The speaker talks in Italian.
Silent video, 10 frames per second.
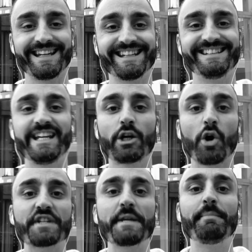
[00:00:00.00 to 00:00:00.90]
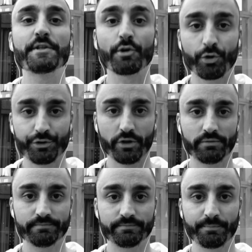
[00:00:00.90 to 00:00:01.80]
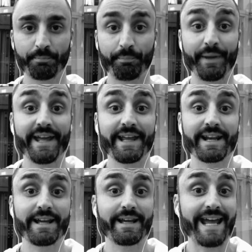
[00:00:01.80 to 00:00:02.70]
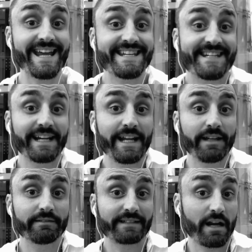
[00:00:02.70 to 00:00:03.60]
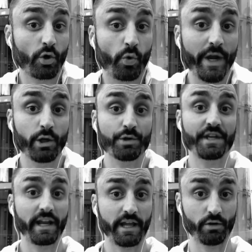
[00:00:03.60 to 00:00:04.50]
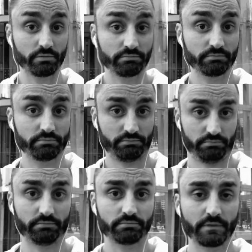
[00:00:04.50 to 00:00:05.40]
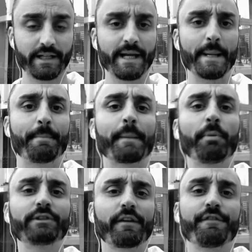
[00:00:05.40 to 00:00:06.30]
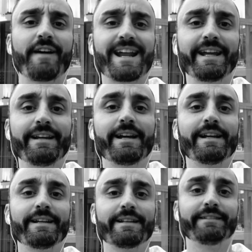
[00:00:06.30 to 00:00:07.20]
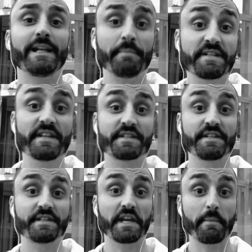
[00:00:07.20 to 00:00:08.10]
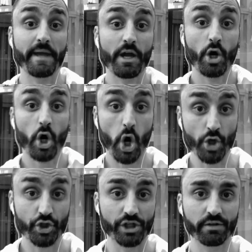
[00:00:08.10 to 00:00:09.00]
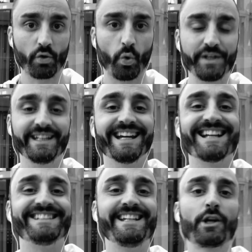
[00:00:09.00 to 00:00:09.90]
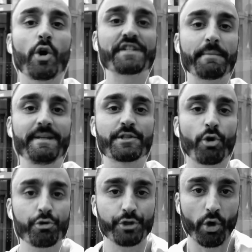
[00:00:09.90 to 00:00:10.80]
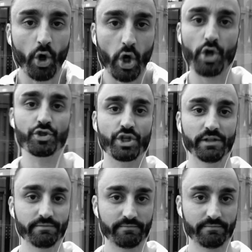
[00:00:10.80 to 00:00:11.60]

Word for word: di cosa hai bisogno per essere tranquillo, sereno, hm? per poter fare del business insieme oggi? Quindi di cosa hai bisogno oggi?